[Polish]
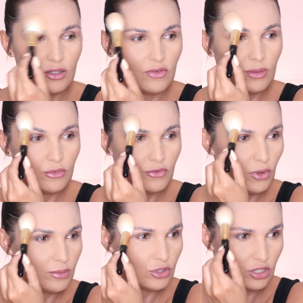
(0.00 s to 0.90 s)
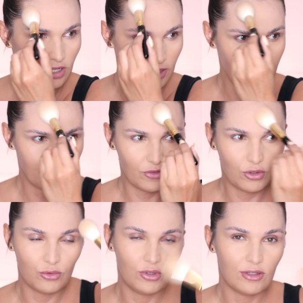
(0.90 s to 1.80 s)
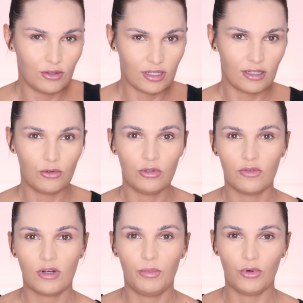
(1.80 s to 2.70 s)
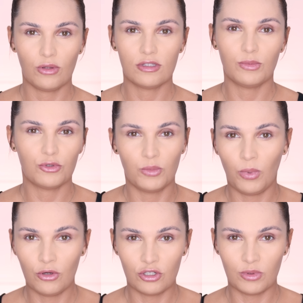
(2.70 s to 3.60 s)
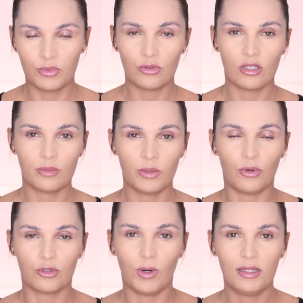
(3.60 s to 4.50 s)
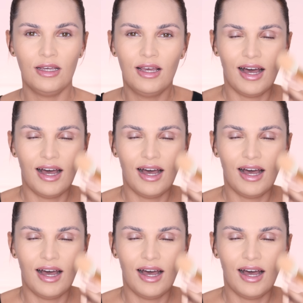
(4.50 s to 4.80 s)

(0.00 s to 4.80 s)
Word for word: to Wam mówiłam, że wykonuję tylko takie ruchy wklepujące, bo się boję, że popsuję sobie podkład,